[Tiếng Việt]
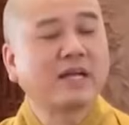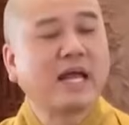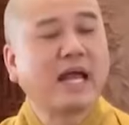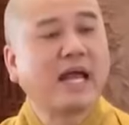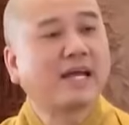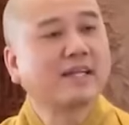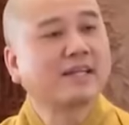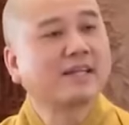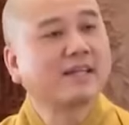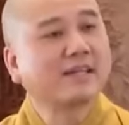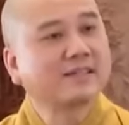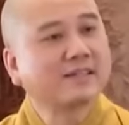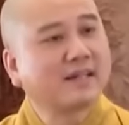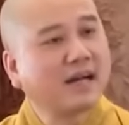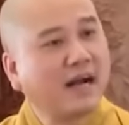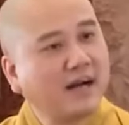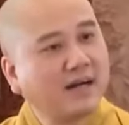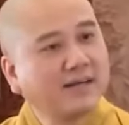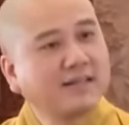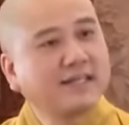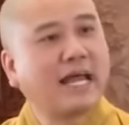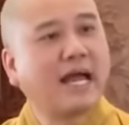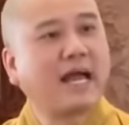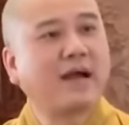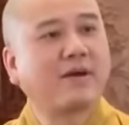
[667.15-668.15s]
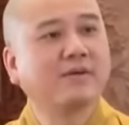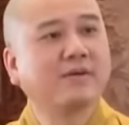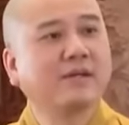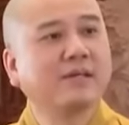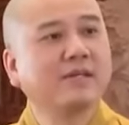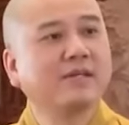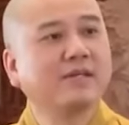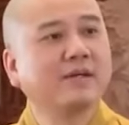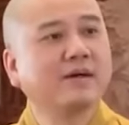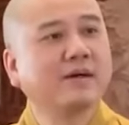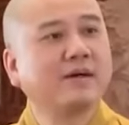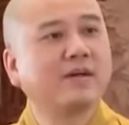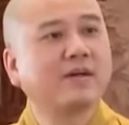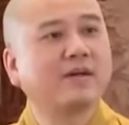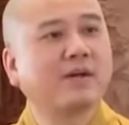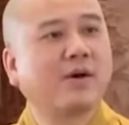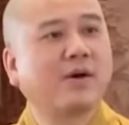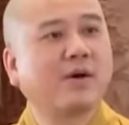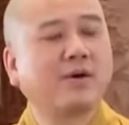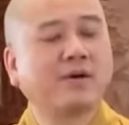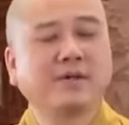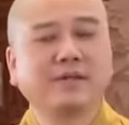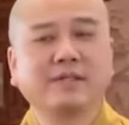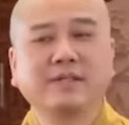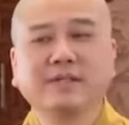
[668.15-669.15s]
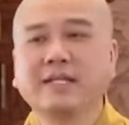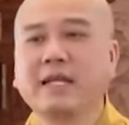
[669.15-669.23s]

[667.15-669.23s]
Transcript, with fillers: để tới cỡ nào đi nữa rồi